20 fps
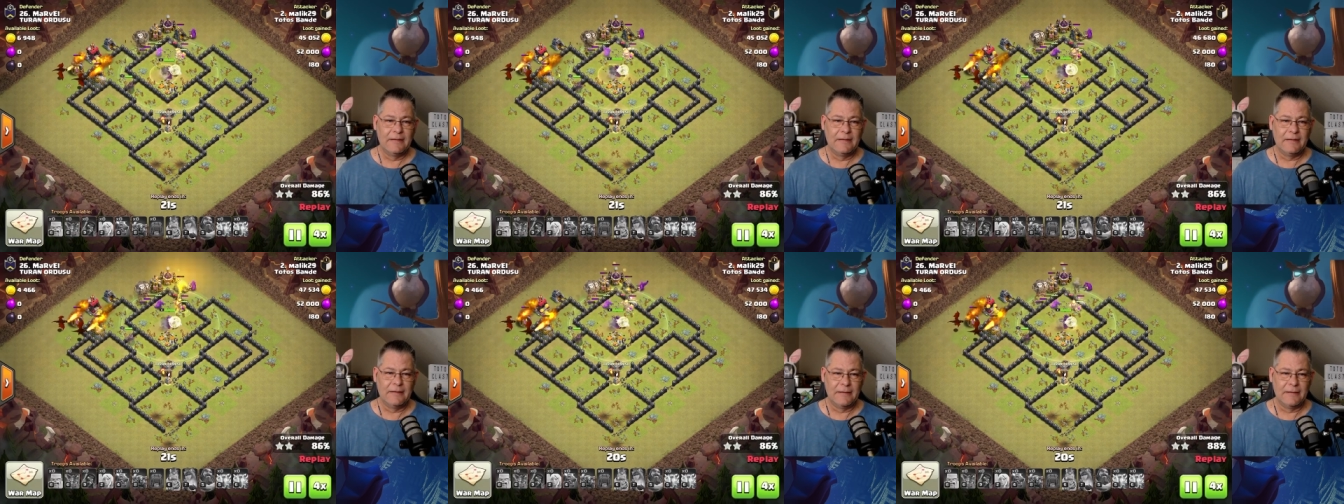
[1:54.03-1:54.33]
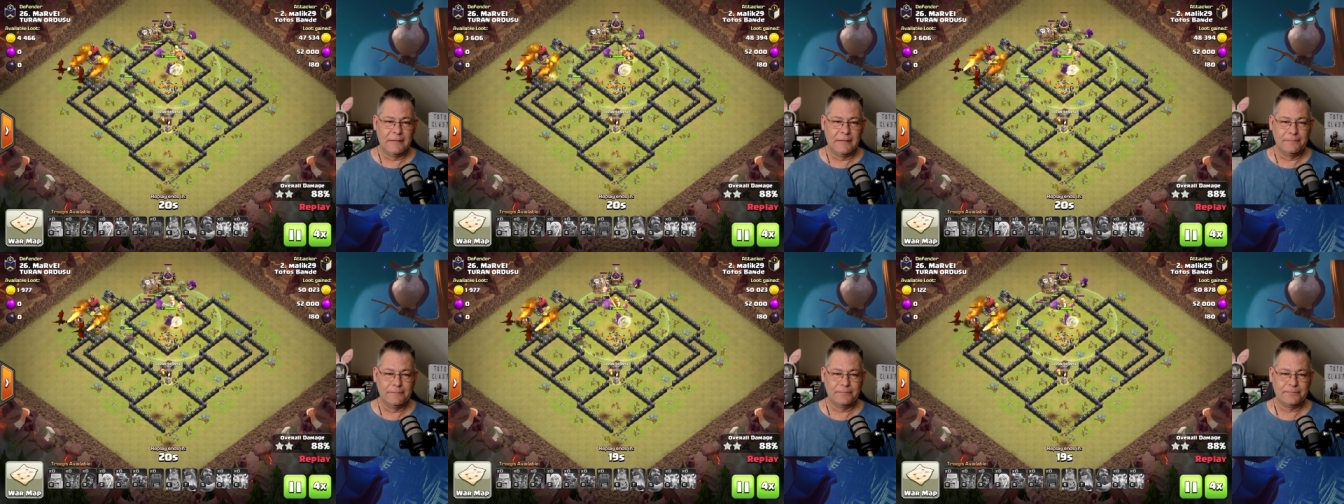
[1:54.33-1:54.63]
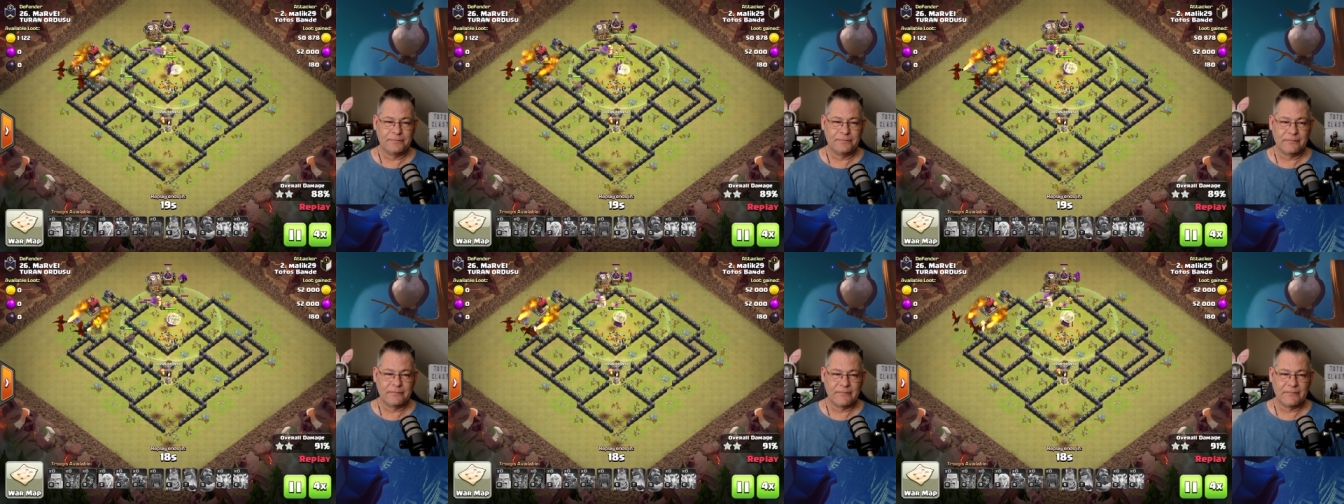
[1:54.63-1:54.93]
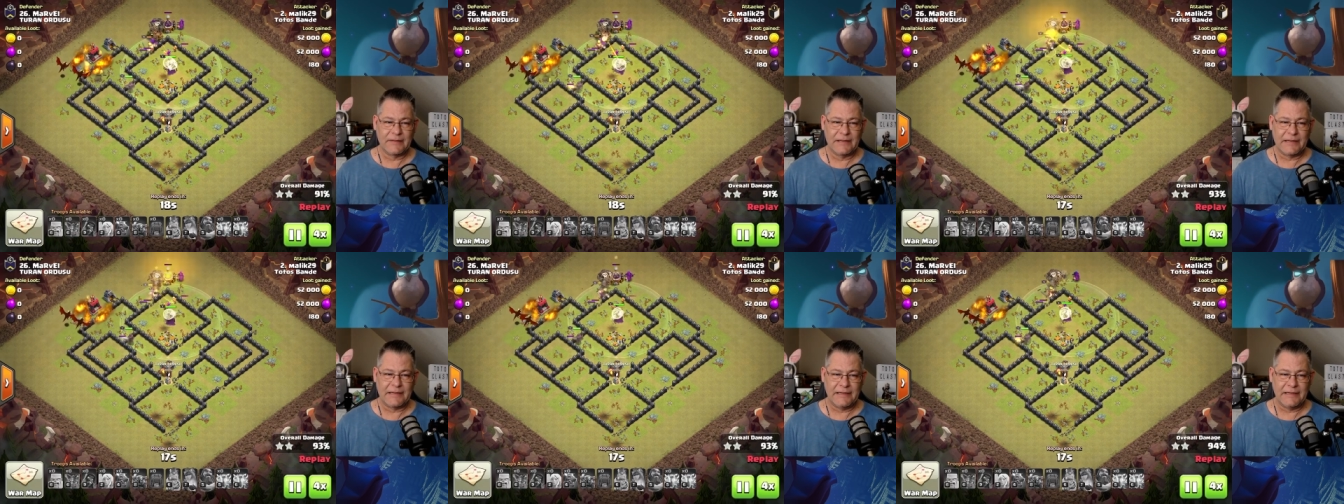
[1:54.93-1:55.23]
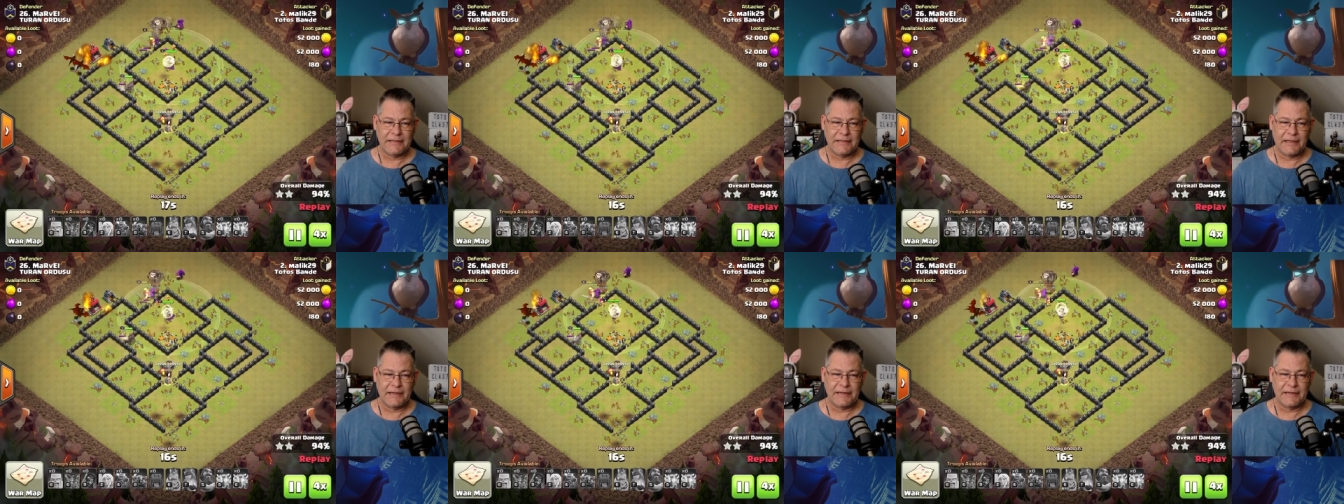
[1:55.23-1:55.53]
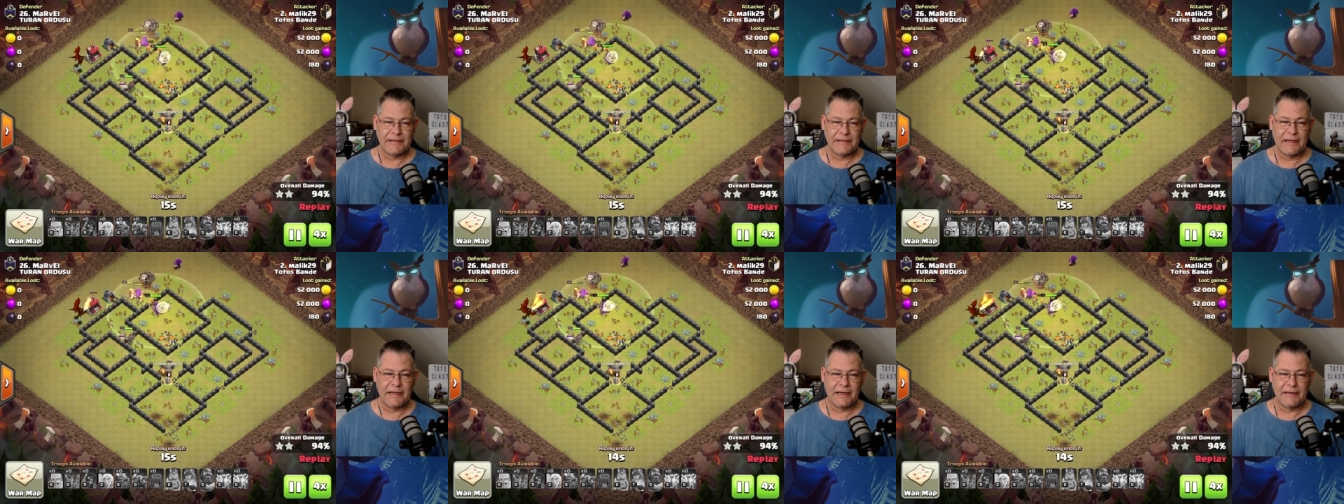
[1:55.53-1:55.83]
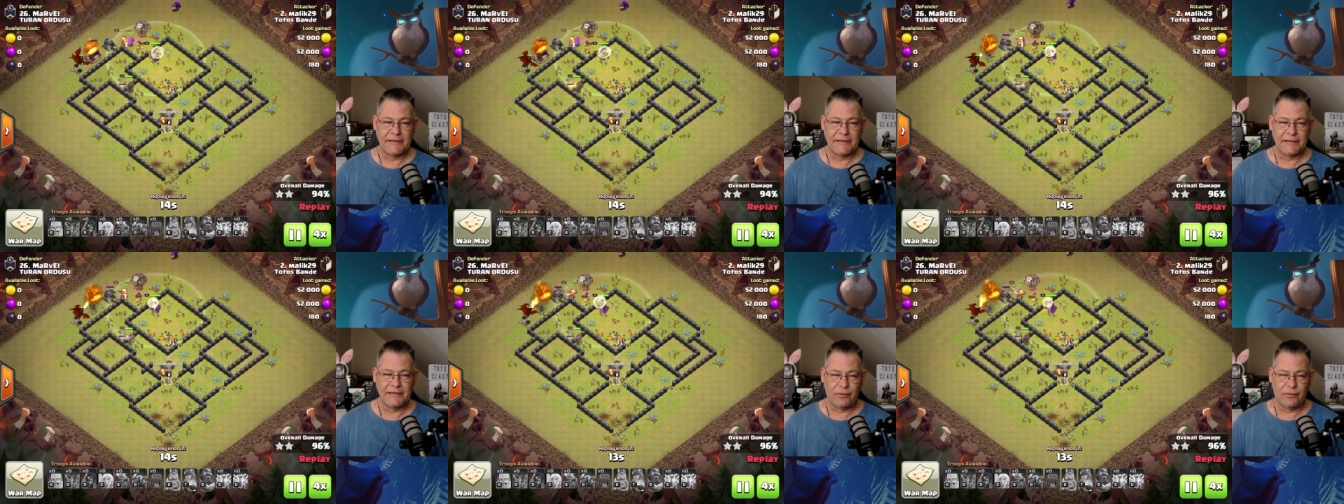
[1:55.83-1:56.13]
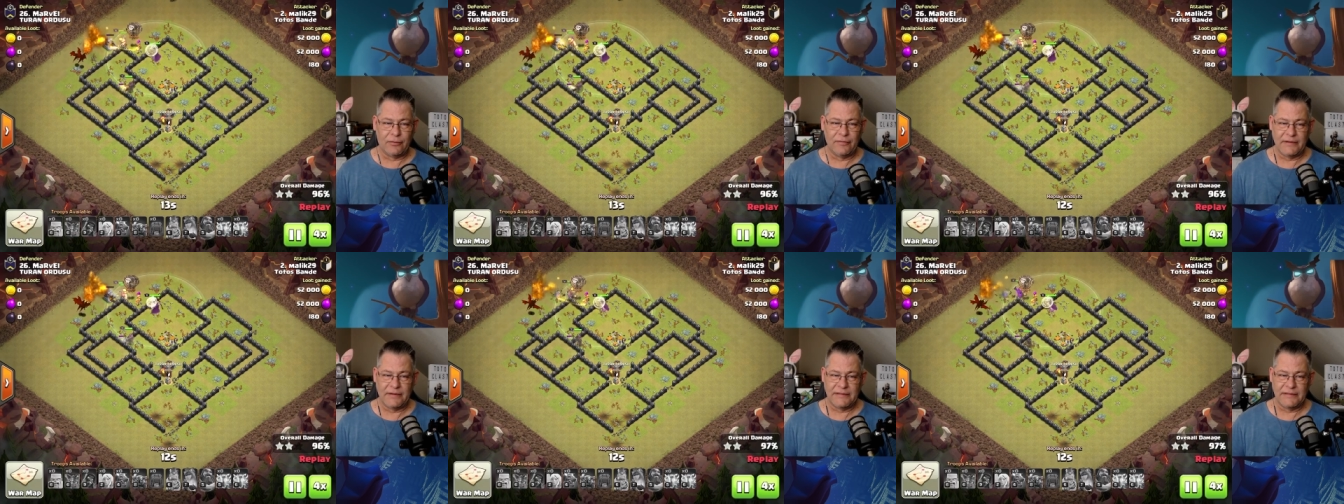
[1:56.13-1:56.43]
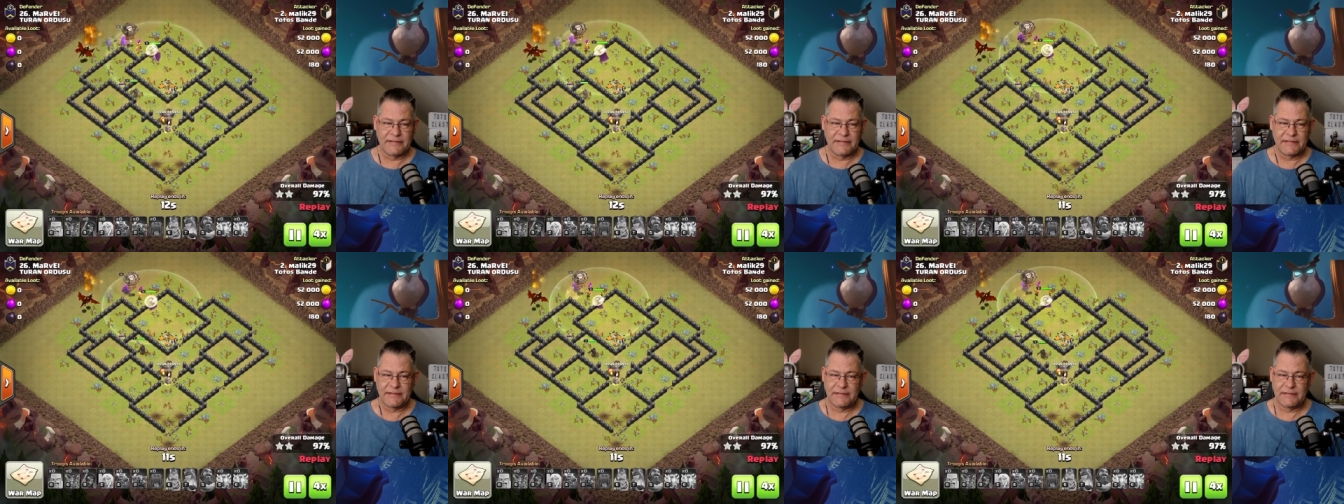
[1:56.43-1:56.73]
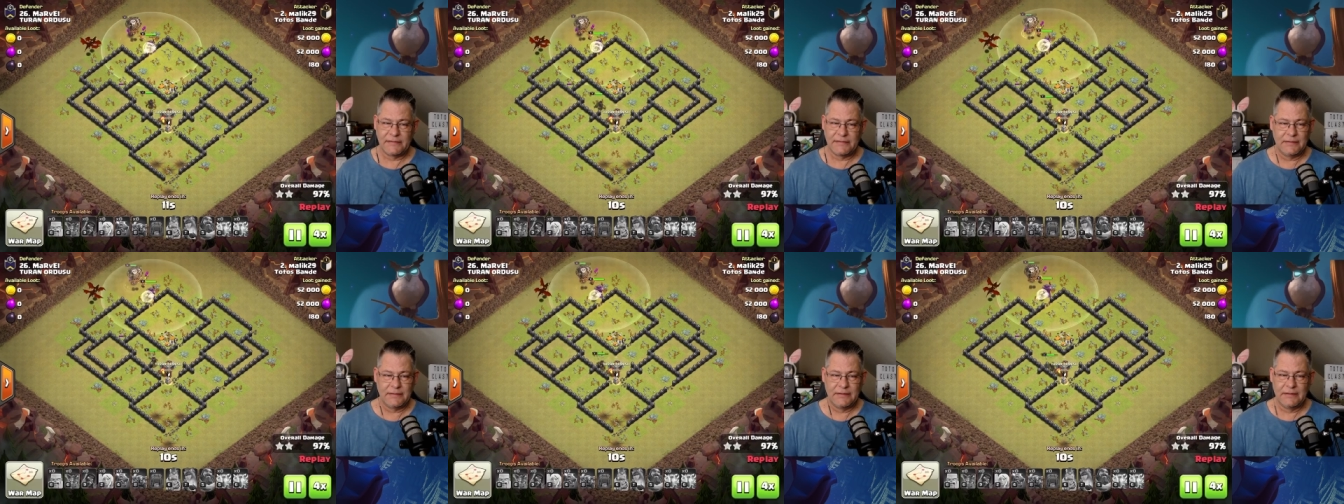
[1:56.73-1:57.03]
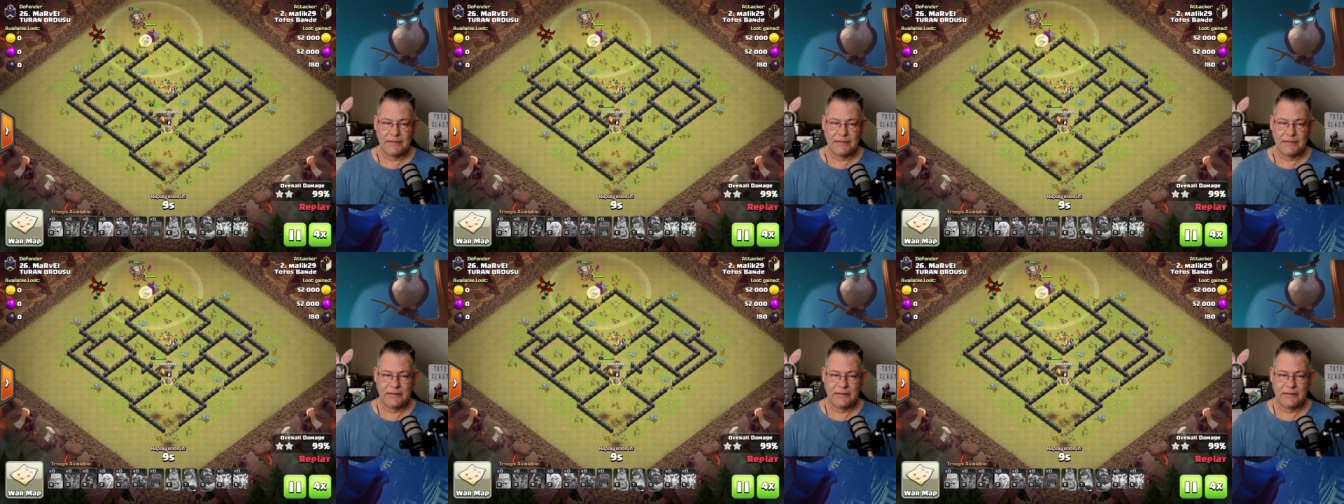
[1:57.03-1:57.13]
ähm, geht eigentlich gar nicht, auch wenn es